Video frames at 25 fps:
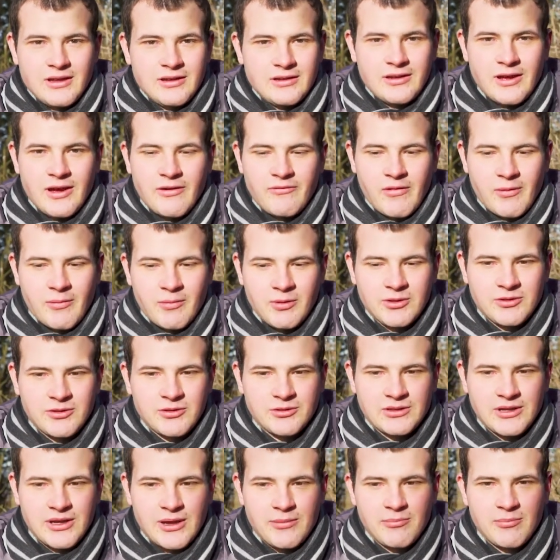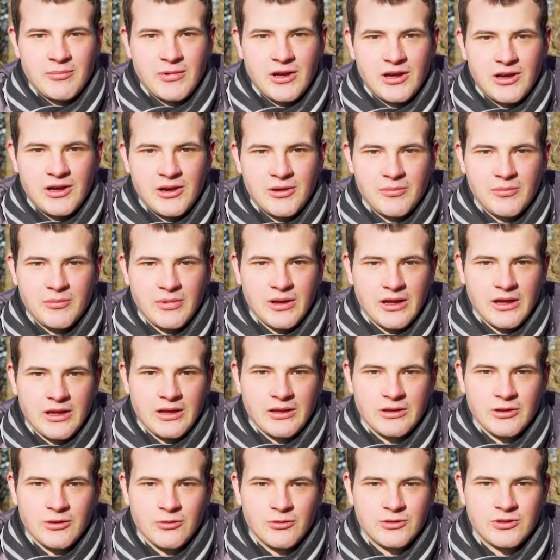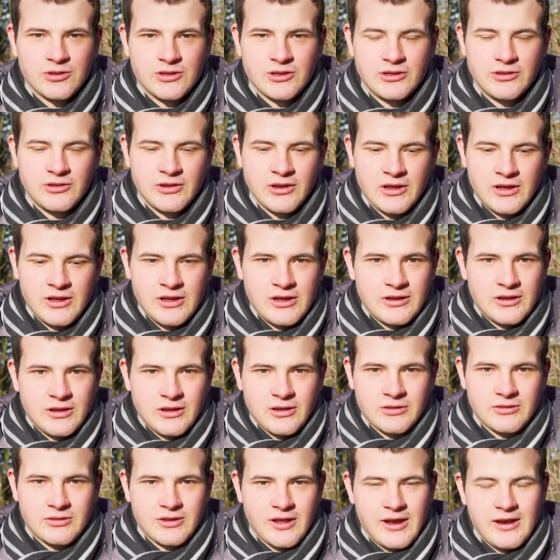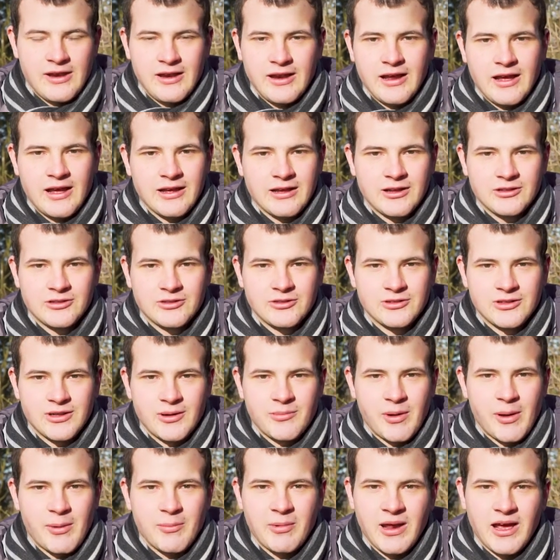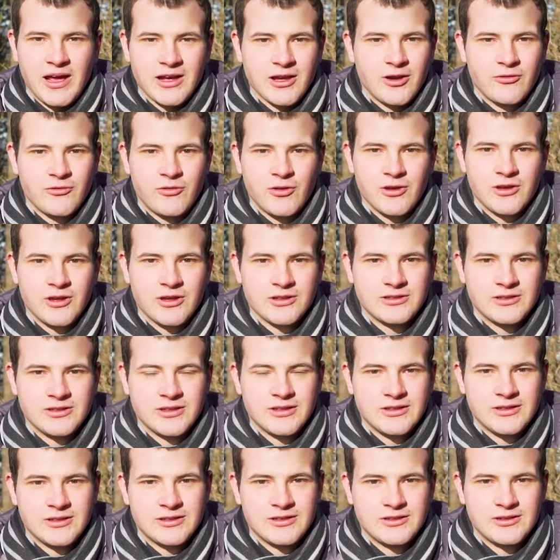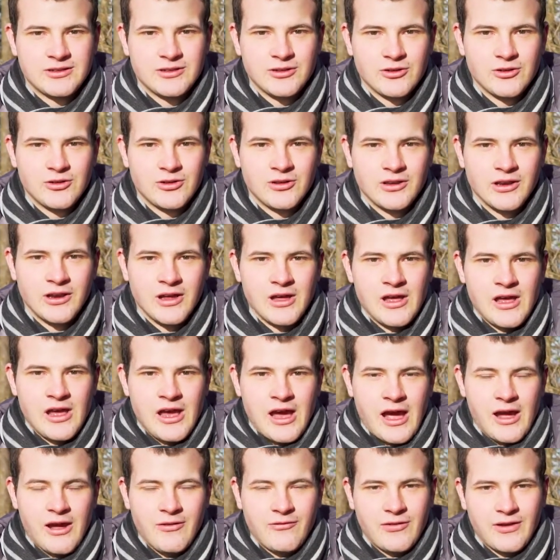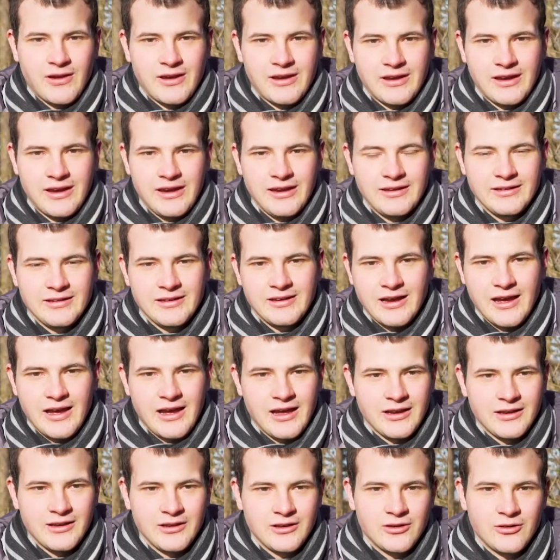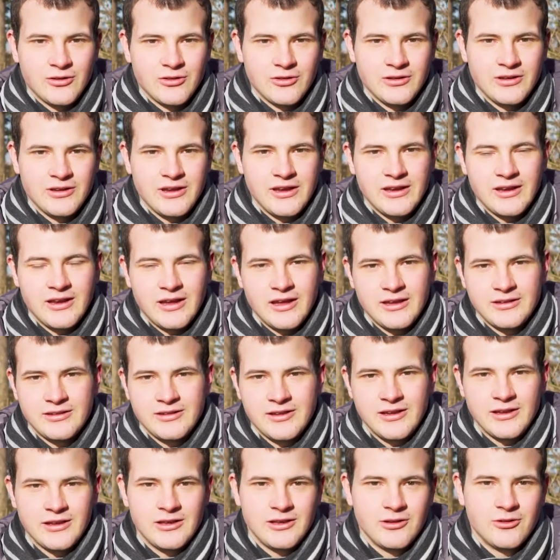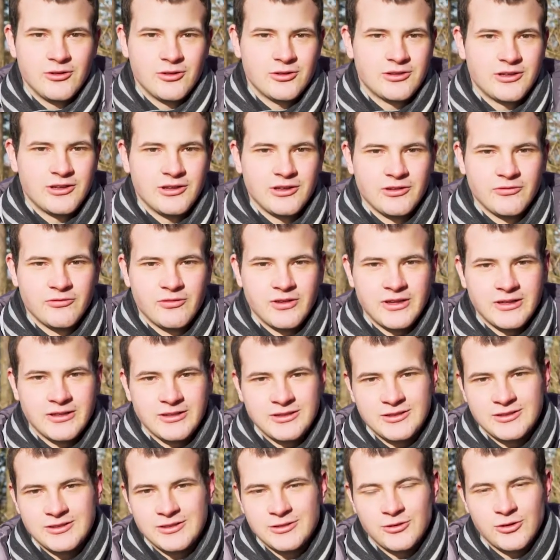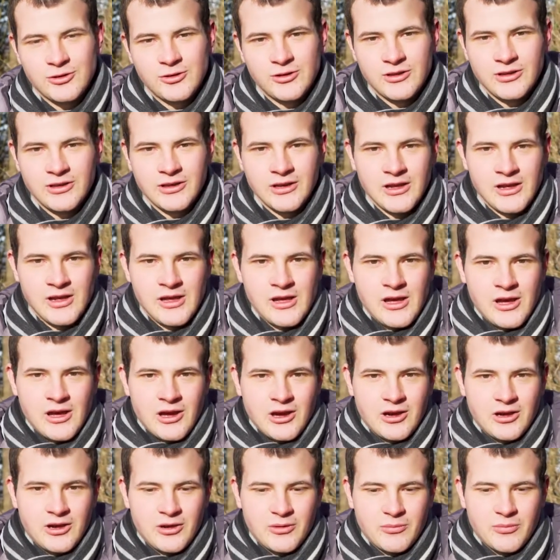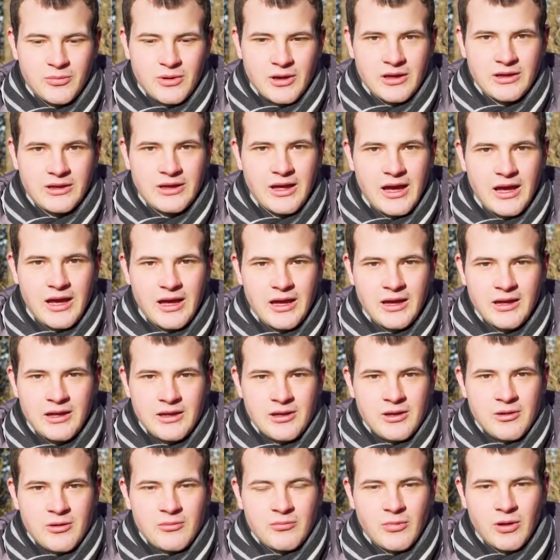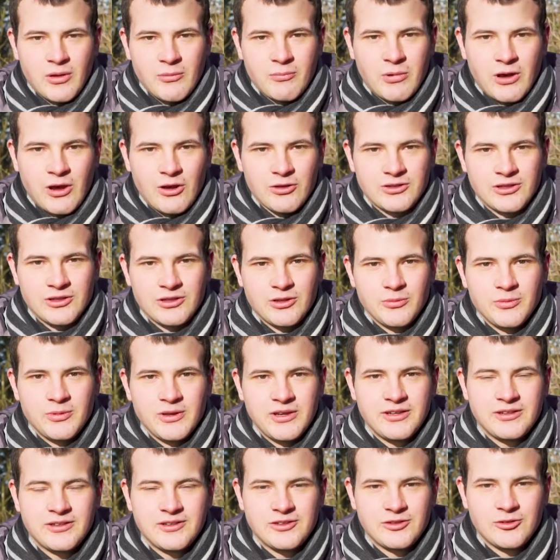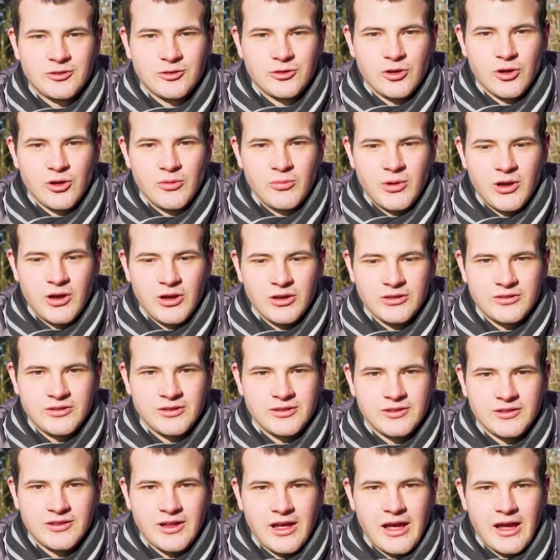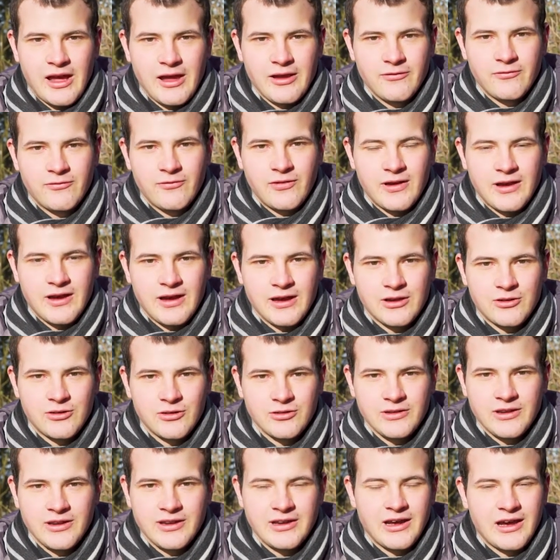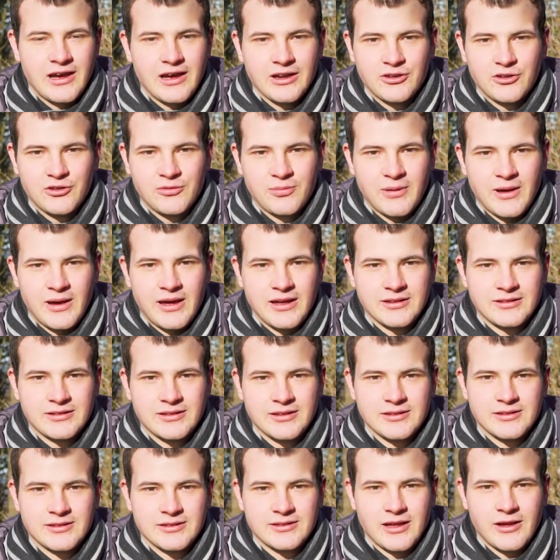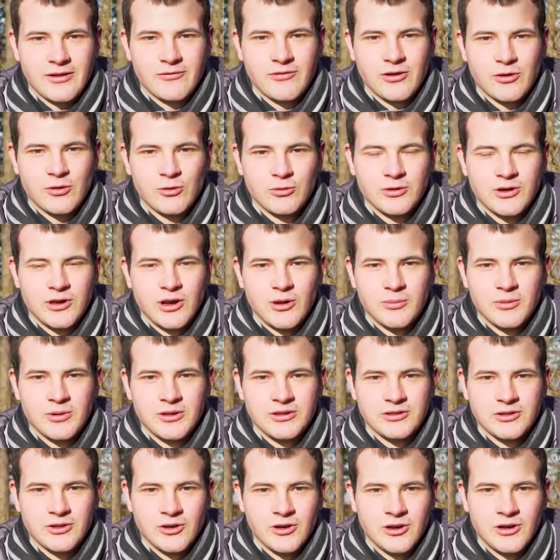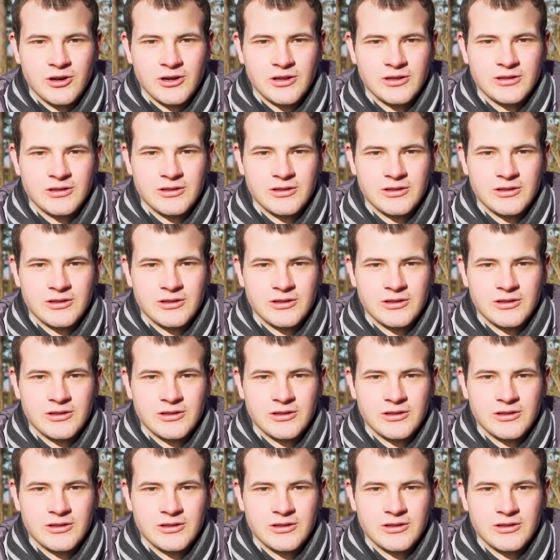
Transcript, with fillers: Ja, wenn man zusammen ähm, in unserem Zeltlager zusammen am Lagerfeuer sitzt und einfach reden kann und jeder erzählt einen lustigen Witz und ähm, ja, man braucht sich um nichts zu kümmern, sitzt da einfach und jeder hat Spaß. Das ist einfach unglaublich toll.